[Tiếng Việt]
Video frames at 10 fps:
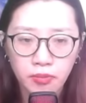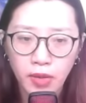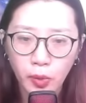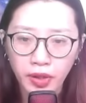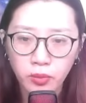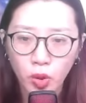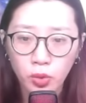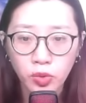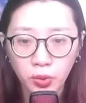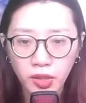mà huyền
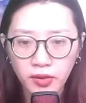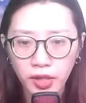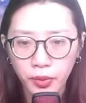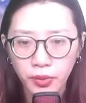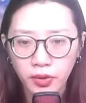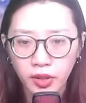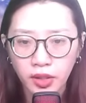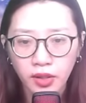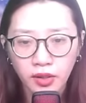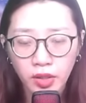môn cũng rất nhiều.
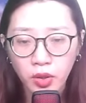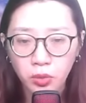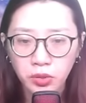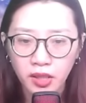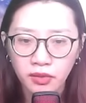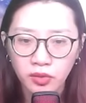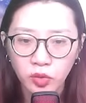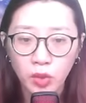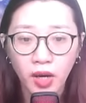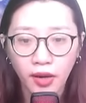Nếu không tin,
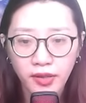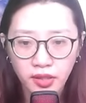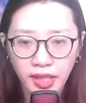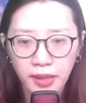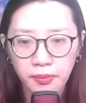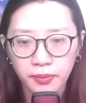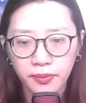tôi mở cho xem.